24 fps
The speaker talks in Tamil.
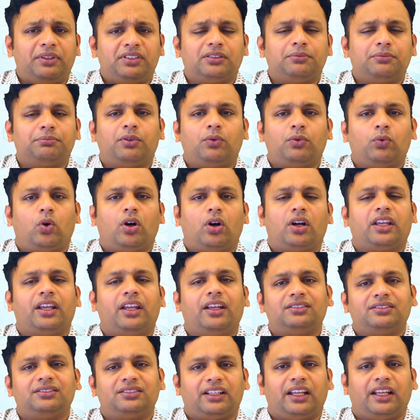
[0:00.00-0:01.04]
பி சிம்பிள்
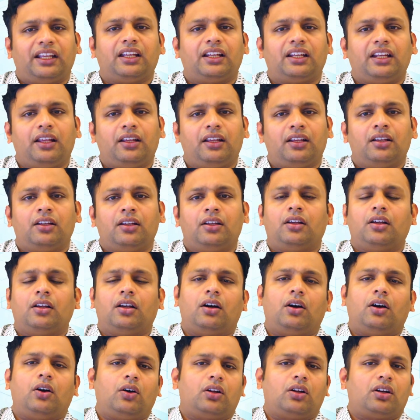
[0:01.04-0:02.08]
வாக்கிங் சைக்கிளிங்
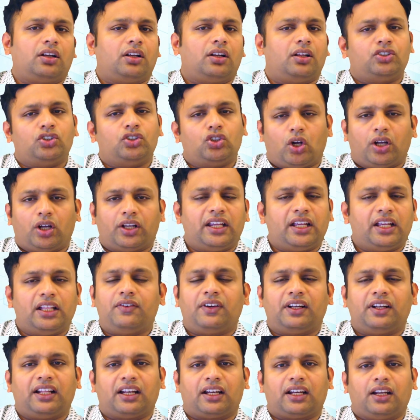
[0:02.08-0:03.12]
ஆர் ஜாகிங் எது
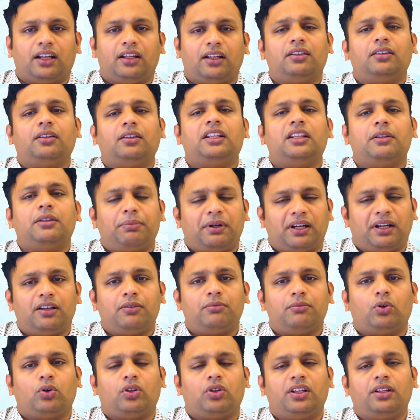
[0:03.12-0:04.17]
வேணா இருக்கலாம் இது
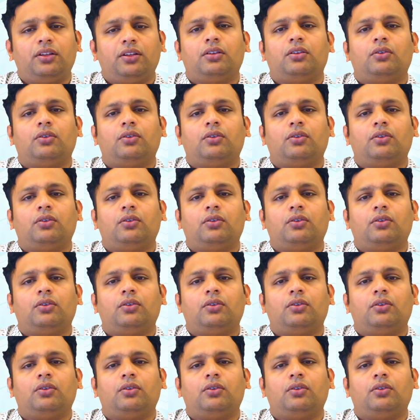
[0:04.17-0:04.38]
பண்ணும்போது